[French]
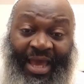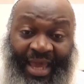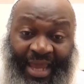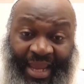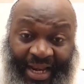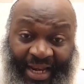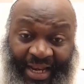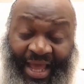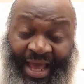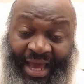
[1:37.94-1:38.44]

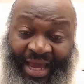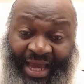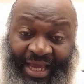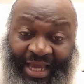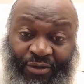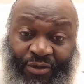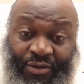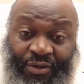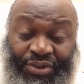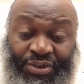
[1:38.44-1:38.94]
Ael
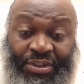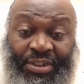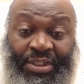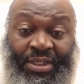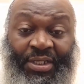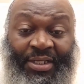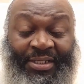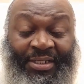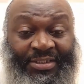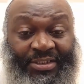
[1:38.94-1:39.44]
Akadosh,
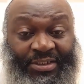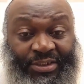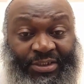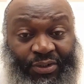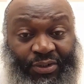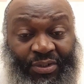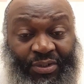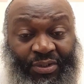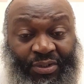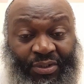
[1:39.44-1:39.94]
ce
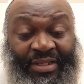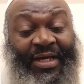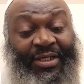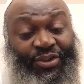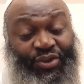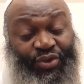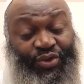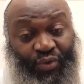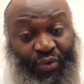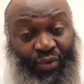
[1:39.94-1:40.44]
n'est pas
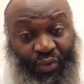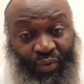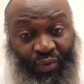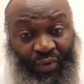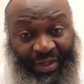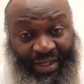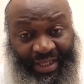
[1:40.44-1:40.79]
selon